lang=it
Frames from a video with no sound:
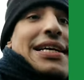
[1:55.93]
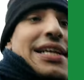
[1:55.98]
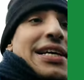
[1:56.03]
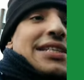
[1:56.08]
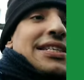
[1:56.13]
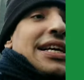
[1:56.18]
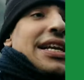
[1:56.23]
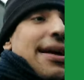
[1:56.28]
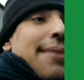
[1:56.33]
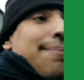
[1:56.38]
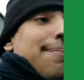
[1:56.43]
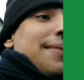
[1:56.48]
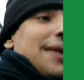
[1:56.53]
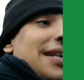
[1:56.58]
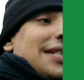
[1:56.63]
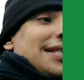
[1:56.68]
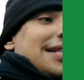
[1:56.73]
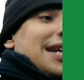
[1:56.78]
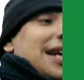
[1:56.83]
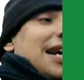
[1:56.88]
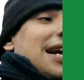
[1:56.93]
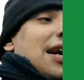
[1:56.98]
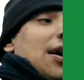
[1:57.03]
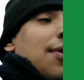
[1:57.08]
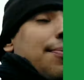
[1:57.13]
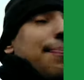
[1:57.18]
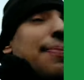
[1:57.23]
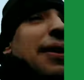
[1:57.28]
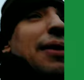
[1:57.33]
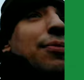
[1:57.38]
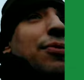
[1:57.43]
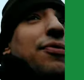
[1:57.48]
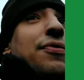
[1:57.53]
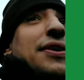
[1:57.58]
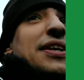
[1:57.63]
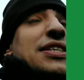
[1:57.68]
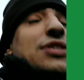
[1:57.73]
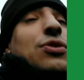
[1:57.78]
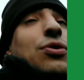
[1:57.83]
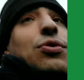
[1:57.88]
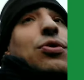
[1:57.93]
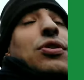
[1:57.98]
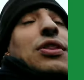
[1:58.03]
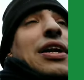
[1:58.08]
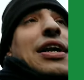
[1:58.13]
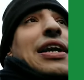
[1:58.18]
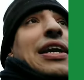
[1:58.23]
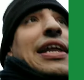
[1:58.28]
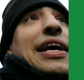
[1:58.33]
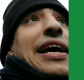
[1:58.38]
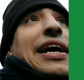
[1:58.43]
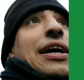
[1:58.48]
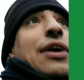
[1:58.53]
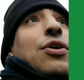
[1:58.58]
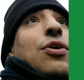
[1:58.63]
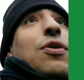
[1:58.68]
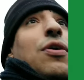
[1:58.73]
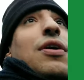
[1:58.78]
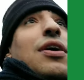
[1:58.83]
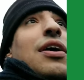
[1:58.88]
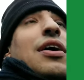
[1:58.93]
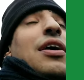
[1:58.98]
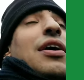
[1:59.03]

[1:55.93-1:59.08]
la Serie B è strana, l'abbiamo visto contro il Lecco